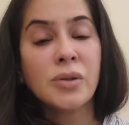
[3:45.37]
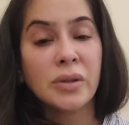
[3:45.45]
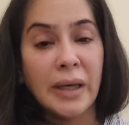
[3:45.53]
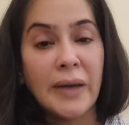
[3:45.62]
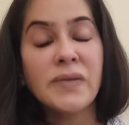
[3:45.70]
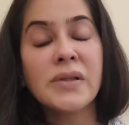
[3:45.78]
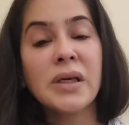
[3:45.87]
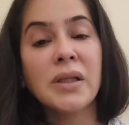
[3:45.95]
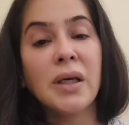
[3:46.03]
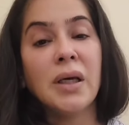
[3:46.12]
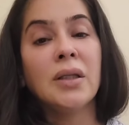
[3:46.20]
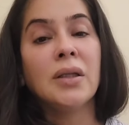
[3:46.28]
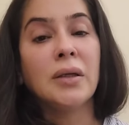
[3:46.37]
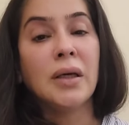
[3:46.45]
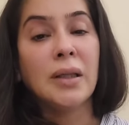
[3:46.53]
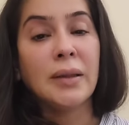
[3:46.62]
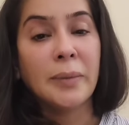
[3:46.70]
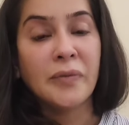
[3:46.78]
ஸோ தயவுசெய்து இது
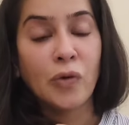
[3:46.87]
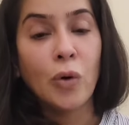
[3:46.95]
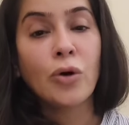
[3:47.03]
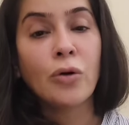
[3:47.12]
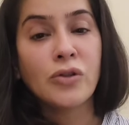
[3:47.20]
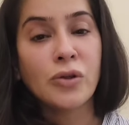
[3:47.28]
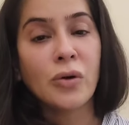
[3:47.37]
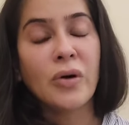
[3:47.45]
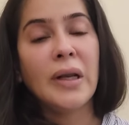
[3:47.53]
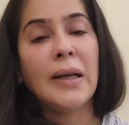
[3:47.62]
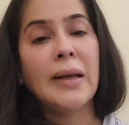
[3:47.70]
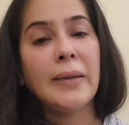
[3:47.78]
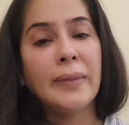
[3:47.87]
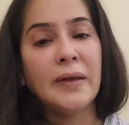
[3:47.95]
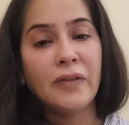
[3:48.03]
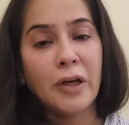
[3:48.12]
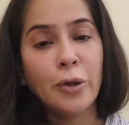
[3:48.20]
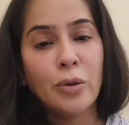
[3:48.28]
இந்த ஃபோட்டோஸோ இல்லை இந்த
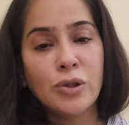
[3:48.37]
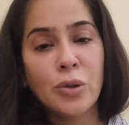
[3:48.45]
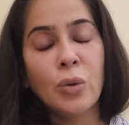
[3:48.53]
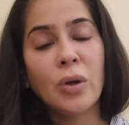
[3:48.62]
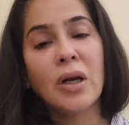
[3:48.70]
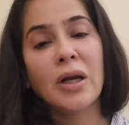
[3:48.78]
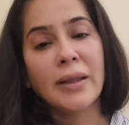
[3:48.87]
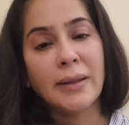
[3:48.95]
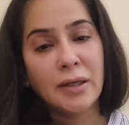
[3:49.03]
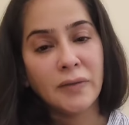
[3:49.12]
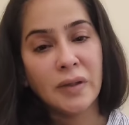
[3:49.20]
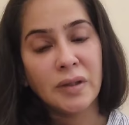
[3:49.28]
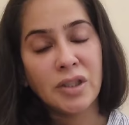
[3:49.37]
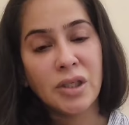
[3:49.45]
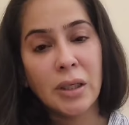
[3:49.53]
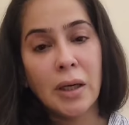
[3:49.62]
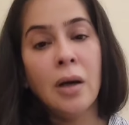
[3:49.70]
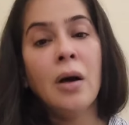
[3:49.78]
வீடியோஸோ உங்களுக்கு ஏதாவது
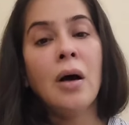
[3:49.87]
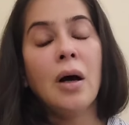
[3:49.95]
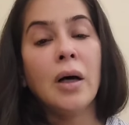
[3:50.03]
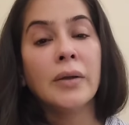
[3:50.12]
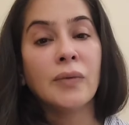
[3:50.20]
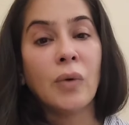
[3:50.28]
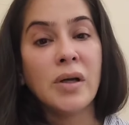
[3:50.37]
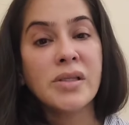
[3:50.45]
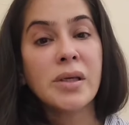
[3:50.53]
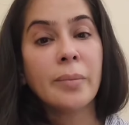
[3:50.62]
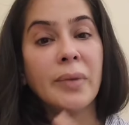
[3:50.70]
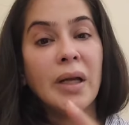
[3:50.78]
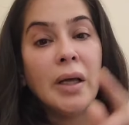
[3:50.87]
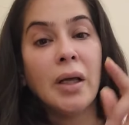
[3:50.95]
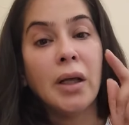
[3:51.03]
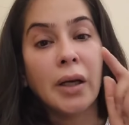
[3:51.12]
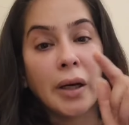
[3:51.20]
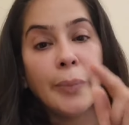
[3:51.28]
வந்துச்சுன்னா அந்த வாட்ஸ்அப்பில்
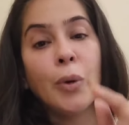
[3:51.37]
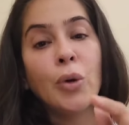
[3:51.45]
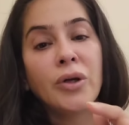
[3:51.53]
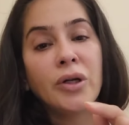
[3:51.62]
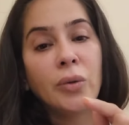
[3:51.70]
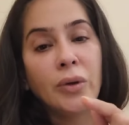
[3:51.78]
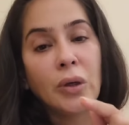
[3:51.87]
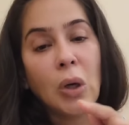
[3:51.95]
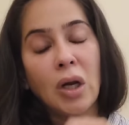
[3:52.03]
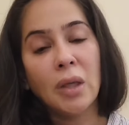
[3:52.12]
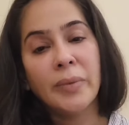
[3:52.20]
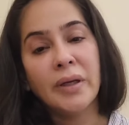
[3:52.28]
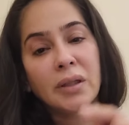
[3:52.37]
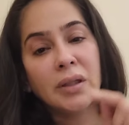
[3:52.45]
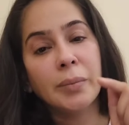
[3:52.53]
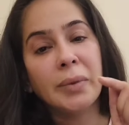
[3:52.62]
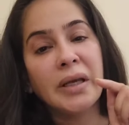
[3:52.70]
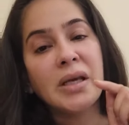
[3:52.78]
ரிப்போர்ட்டுன்னு ஒரு காலம்
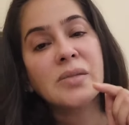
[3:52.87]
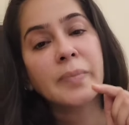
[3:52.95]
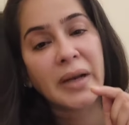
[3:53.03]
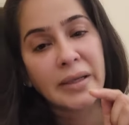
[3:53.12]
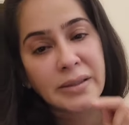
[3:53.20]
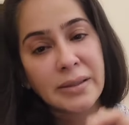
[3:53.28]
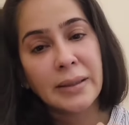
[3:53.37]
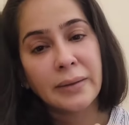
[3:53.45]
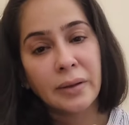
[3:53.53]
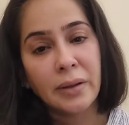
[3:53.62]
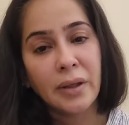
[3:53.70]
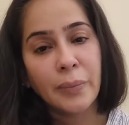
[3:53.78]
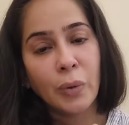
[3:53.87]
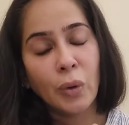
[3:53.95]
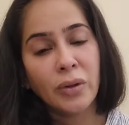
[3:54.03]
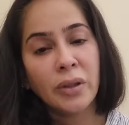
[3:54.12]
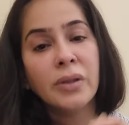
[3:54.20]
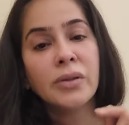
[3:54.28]
இருக்குது ப்ளீஸ் ப்ரெஸ் தட்
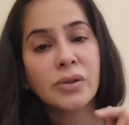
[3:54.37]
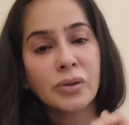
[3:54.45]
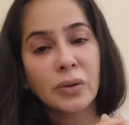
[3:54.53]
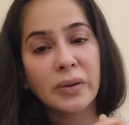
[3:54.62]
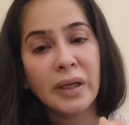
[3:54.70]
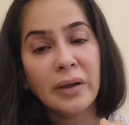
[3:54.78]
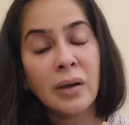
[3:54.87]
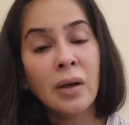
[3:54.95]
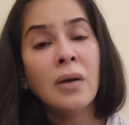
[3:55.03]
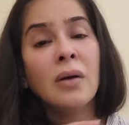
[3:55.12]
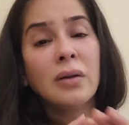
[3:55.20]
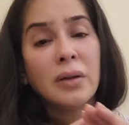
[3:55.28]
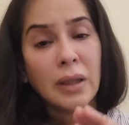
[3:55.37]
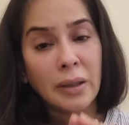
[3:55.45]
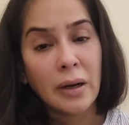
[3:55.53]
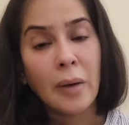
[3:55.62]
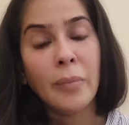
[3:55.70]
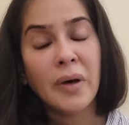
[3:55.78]
ரிப்போர்ட் ஸோ தட்
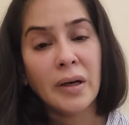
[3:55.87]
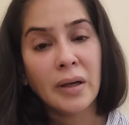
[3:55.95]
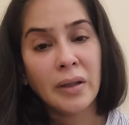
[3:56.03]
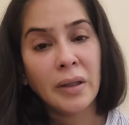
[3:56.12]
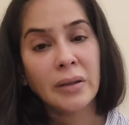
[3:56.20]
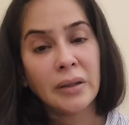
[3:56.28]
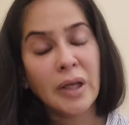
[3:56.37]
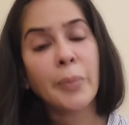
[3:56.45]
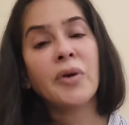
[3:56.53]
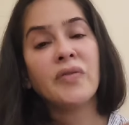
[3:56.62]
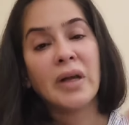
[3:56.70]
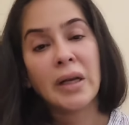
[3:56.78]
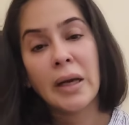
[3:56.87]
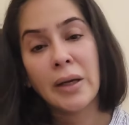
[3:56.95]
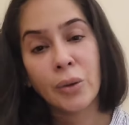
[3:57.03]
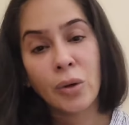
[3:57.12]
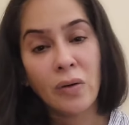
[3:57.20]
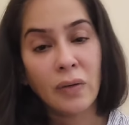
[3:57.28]
தட் நம்பர்லேருந்து திருப்பி வேறு
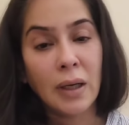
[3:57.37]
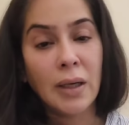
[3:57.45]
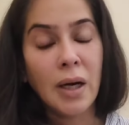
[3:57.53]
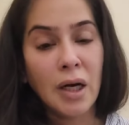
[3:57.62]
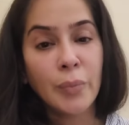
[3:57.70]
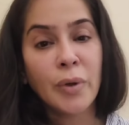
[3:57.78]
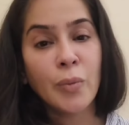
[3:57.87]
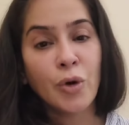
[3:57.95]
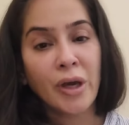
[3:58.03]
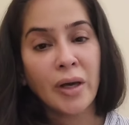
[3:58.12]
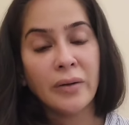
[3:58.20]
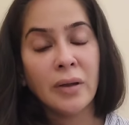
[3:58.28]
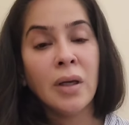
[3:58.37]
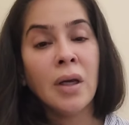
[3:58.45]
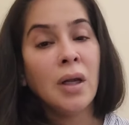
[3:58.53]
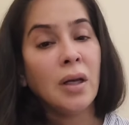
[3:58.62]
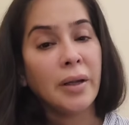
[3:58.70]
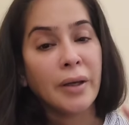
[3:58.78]
யாருக்கும் அவங்களால அனுப்ப முடியாது
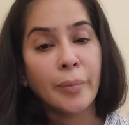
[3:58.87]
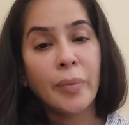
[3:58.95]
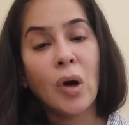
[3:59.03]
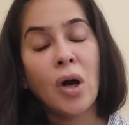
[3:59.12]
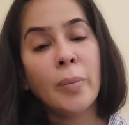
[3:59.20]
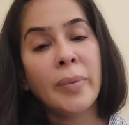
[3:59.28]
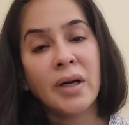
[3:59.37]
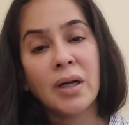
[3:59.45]
நீங்கள் பிளாக்